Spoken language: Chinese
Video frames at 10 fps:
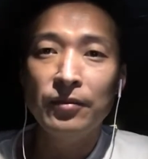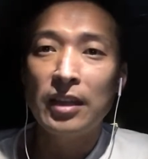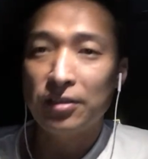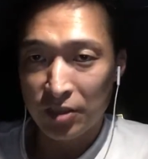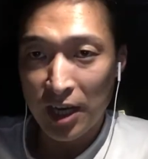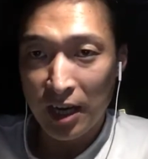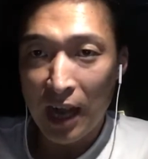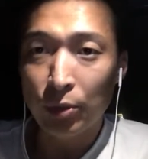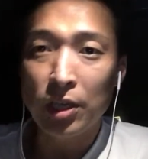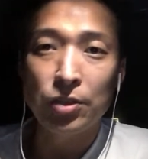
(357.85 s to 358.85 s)
他直接
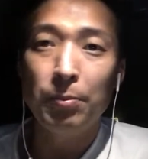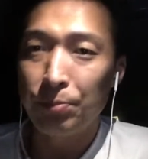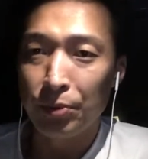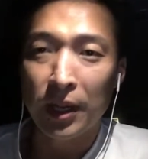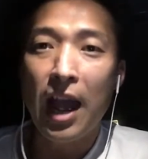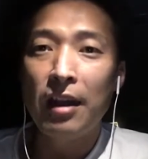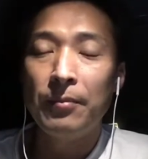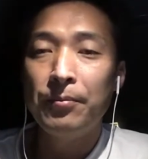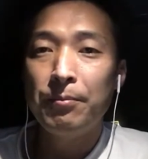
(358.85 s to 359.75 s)
干退休不干了，